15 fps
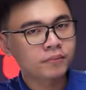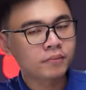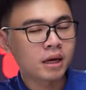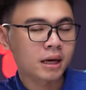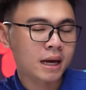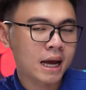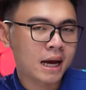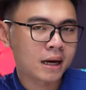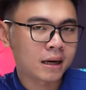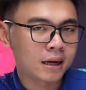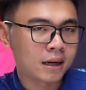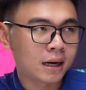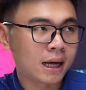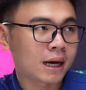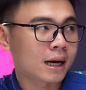bề ngang
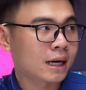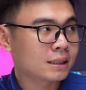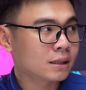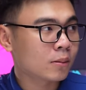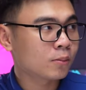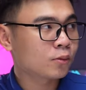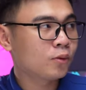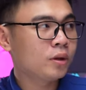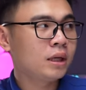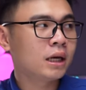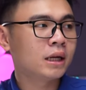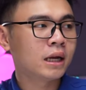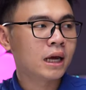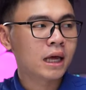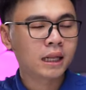là khá rộng tuy
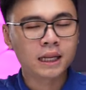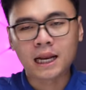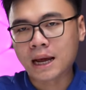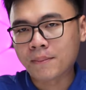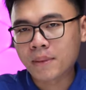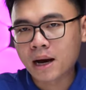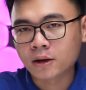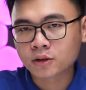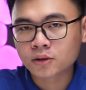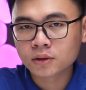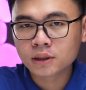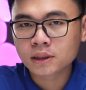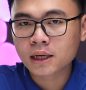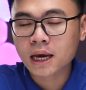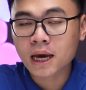nhiên để đảm bảo cho
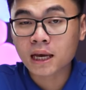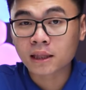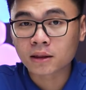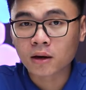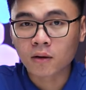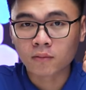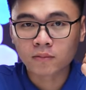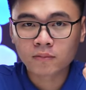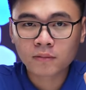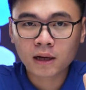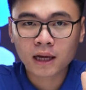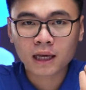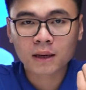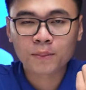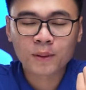những hệ thống mà
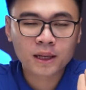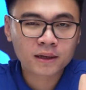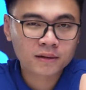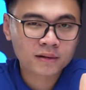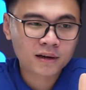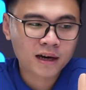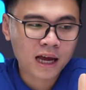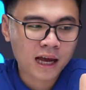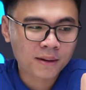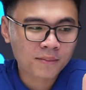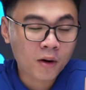anh em biết cái